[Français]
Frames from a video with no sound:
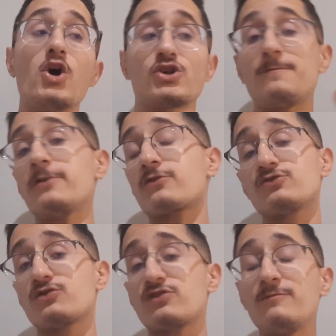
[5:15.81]
Je pense que
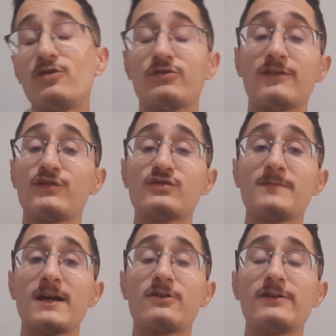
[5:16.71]
justement, le tifoso
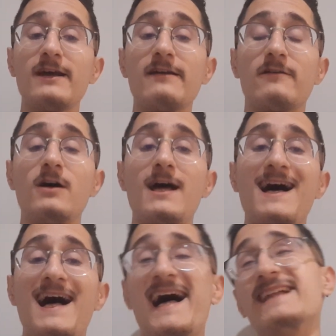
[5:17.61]
connaître
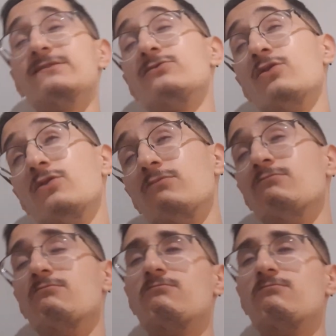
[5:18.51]
a deux